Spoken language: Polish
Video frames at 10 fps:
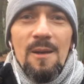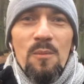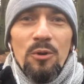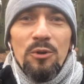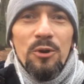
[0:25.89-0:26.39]

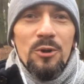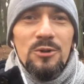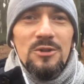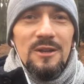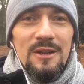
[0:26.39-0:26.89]

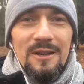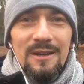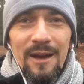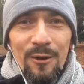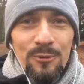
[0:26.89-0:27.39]
mądrości
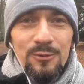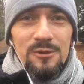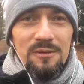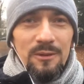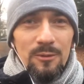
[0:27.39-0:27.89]
narodu,
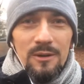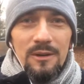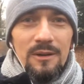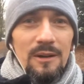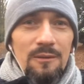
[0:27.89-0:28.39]
czyli według
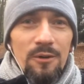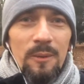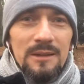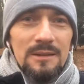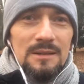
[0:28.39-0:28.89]

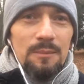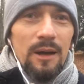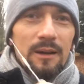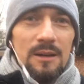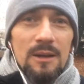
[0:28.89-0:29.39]
informacji
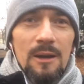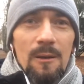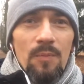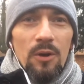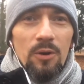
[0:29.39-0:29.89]
zebranych
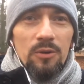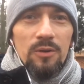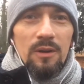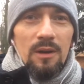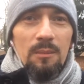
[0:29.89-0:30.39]
od
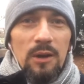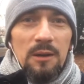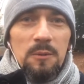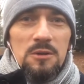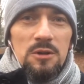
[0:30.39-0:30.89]
e,
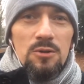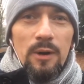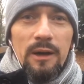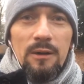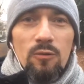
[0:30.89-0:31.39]
ponad 50
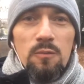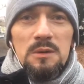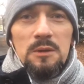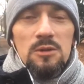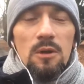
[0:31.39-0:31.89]
agentów
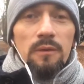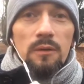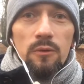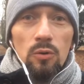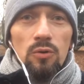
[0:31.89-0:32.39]
ubezpieczeniowych
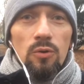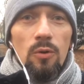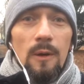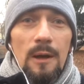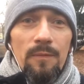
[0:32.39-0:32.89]
w
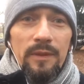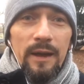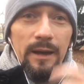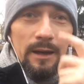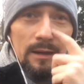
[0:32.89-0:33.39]
grudniu,
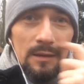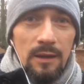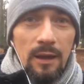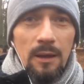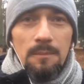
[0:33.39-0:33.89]

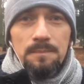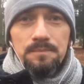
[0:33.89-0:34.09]
najchętniej